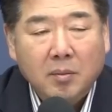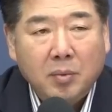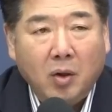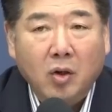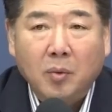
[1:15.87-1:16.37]

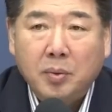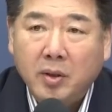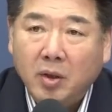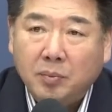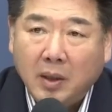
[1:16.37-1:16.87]
별로
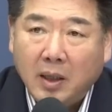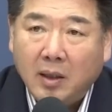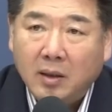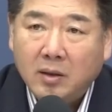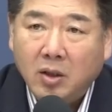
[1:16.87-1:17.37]
필요
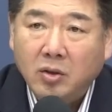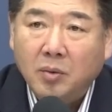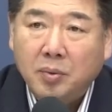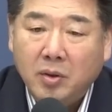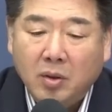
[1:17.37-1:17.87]
없다. 전혀
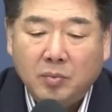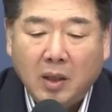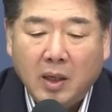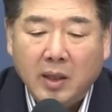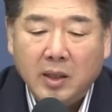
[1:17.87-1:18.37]
필요
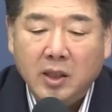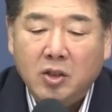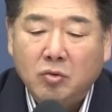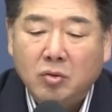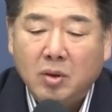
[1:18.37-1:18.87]
없다가
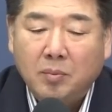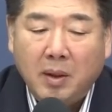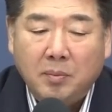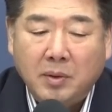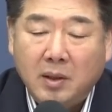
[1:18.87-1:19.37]

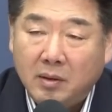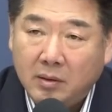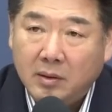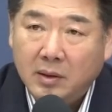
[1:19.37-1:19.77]
29.8%